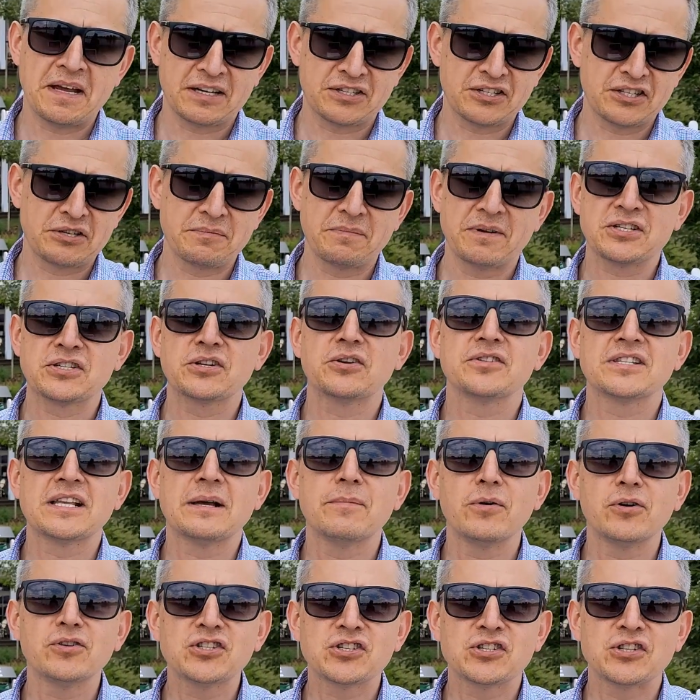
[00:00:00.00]
Jak trzymasz go
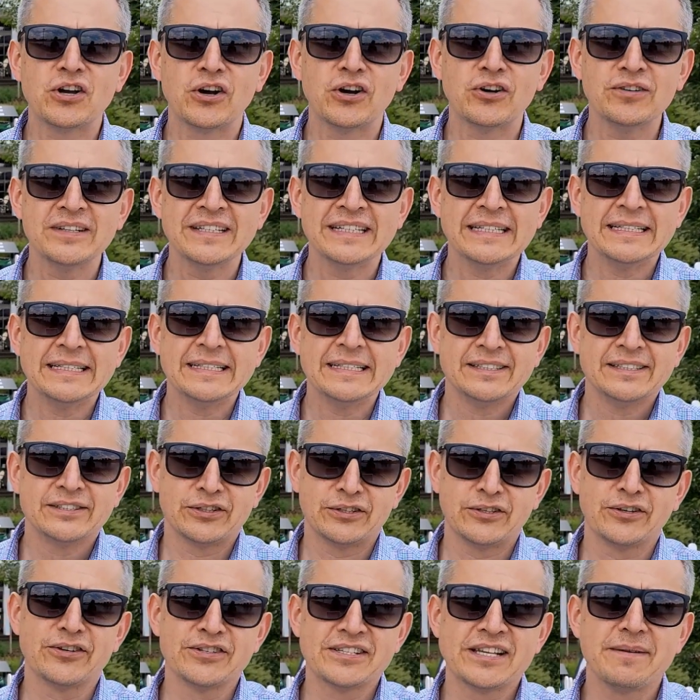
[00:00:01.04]
za mocno,
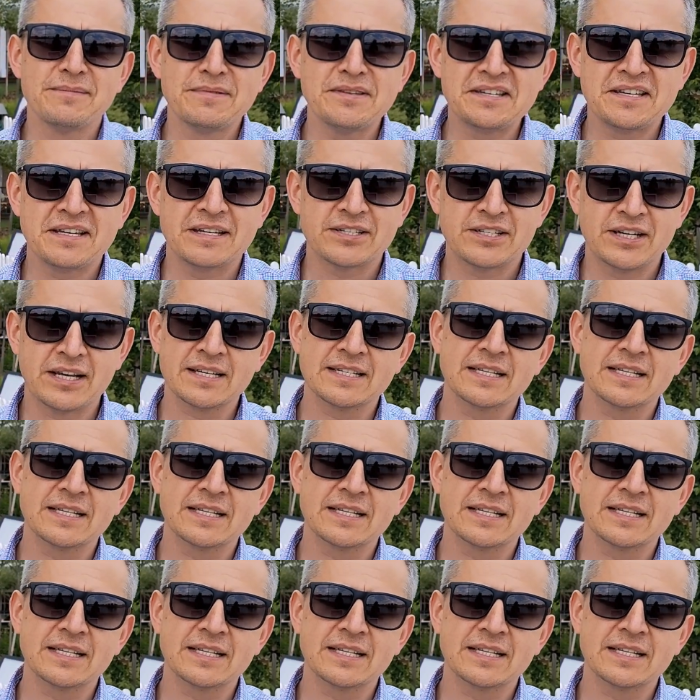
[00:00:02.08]
to go zabijesz,